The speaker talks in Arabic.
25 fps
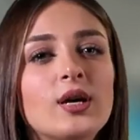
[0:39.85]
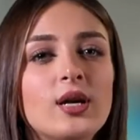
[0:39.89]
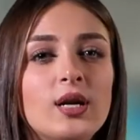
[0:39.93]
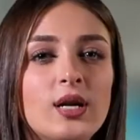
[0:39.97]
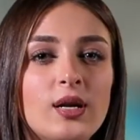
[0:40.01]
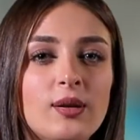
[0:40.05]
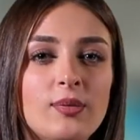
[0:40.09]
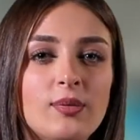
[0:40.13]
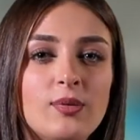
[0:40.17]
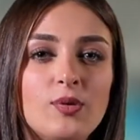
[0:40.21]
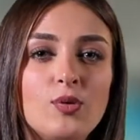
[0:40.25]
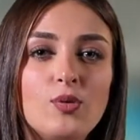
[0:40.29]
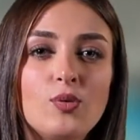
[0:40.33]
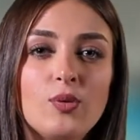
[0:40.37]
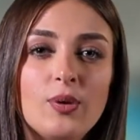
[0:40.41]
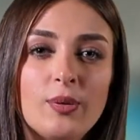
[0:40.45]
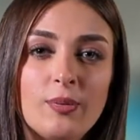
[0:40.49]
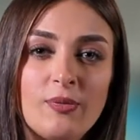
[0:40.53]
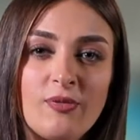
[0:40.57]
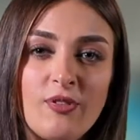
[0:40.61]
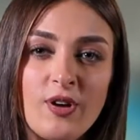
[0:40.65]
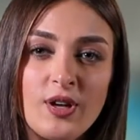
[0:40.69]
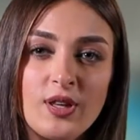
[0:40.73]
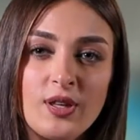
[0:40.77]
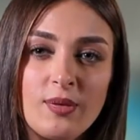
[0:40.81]
اللي هو
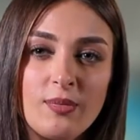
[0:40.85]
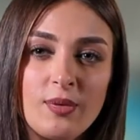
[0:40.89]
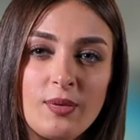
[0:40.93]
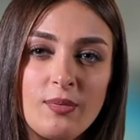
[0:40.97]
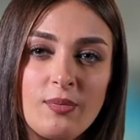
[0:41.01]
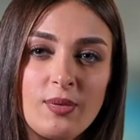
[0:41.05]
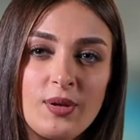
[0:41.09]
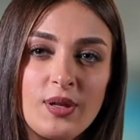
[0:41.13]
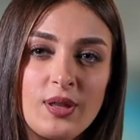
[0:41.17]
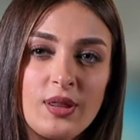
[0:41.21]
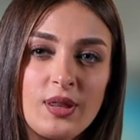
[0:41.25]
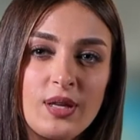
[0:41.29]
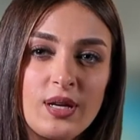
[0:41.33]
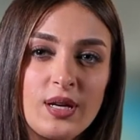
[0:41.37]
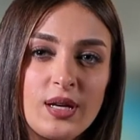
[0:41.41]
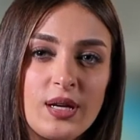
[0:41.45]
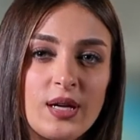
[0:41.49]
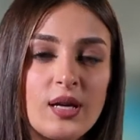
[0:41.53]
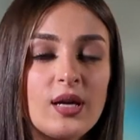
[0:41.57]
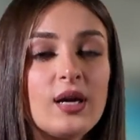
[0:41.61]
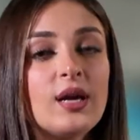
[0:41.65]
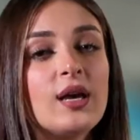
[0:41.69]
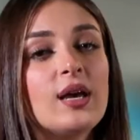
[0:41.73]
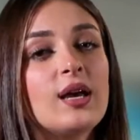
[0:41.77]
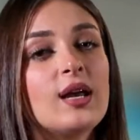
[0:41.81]
فيتامين بي
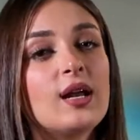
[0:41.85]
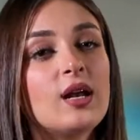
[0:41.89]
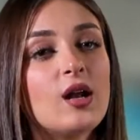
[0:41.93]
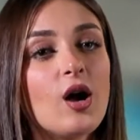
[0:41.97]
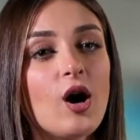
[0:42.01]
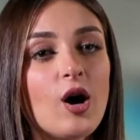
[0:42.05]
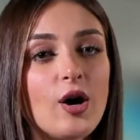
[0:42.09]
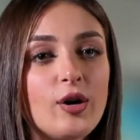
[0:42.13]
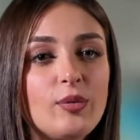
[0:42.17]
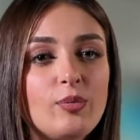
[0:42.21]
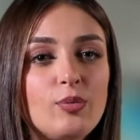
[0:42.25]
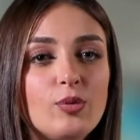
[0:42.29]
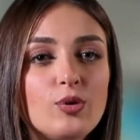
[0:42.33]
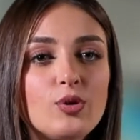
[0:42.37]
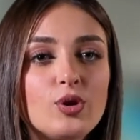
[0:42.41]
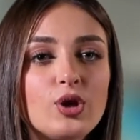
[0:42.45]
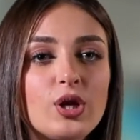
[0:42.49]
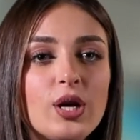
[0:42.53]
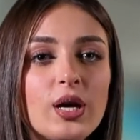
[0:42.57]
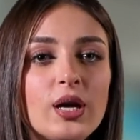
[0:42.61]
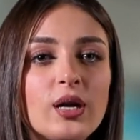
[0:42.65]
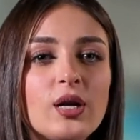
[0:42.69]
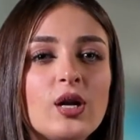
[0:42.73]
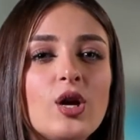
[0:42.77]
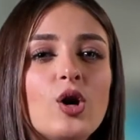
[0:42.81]
3
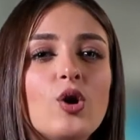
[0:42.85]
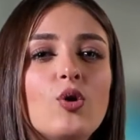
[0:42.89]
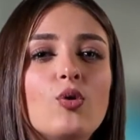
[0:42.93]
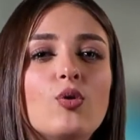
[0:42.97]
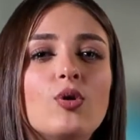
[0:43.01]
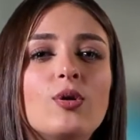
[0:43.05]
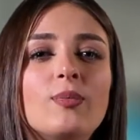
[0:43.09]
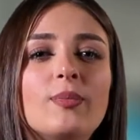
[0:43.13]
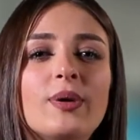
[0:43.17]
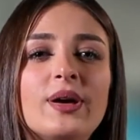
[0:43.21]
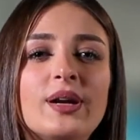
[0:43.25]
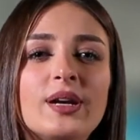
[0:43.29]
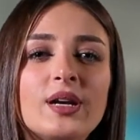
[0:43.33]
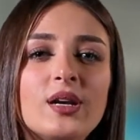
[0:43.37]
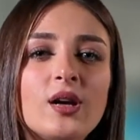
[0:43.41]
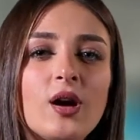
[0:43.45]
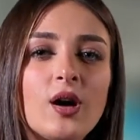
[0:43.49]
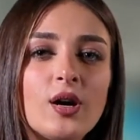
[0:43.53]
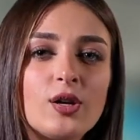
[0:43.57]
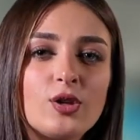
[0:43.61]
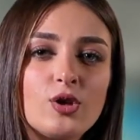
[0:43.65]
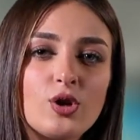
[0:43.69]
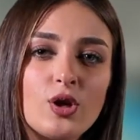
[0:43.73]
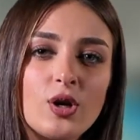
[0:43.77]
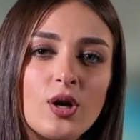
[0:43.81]
الاربوتين والمارين
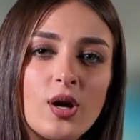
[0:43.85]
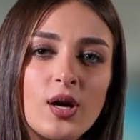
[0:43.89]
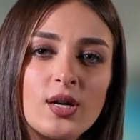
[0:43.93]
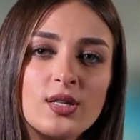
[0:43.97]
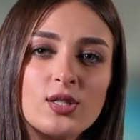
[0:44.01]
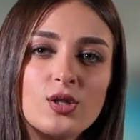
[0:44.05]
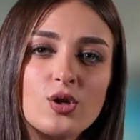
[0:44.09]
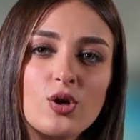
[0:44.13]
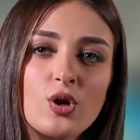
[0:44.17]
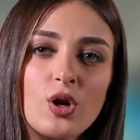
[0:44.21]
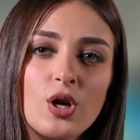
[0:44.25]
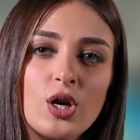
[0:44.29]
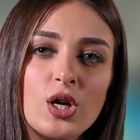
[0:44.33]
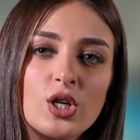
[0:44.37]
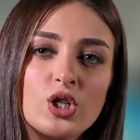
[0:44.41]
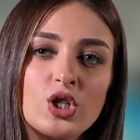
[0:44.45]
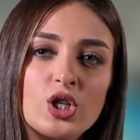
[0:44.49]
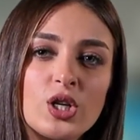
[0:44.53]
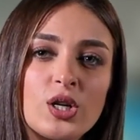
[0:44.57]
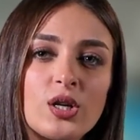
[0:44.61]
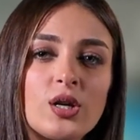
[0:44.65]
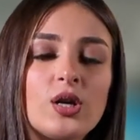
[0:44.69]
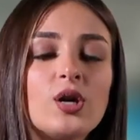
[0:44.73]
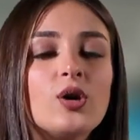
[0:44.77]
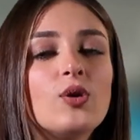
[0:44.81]
هيدرولايزد
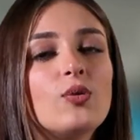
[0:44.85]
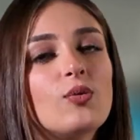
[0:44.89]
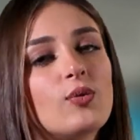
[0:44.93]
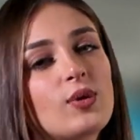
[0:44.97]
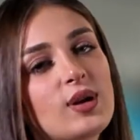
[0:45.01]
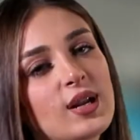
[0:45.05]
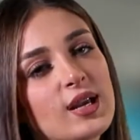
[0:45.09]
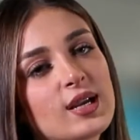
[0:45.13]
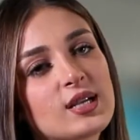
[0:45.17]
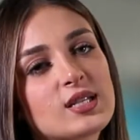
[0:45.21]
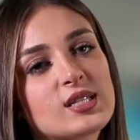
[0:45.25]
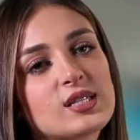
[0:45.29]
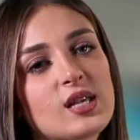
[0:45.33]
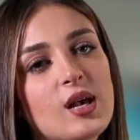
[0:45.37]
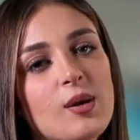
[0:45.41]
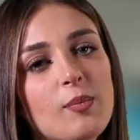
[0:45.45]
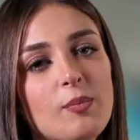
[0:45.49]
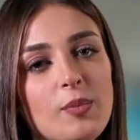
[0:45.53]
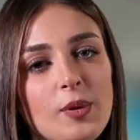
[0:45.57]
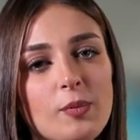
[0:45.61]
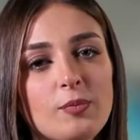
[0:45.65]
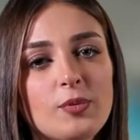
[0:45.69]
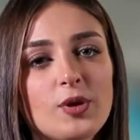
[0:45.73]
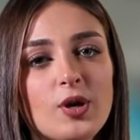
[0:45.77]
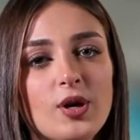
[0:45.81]
كولاجين والهكسابيبتايد
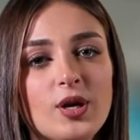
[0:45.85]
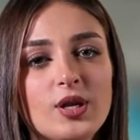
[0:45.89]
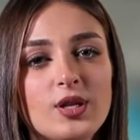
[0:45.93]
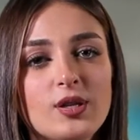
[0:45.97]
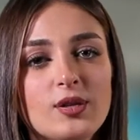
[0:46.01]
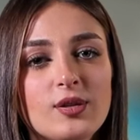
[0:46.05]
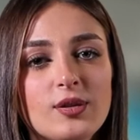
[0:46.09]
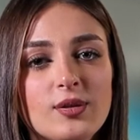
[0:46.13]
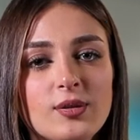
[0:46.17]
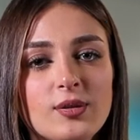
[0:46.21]
بيبتايد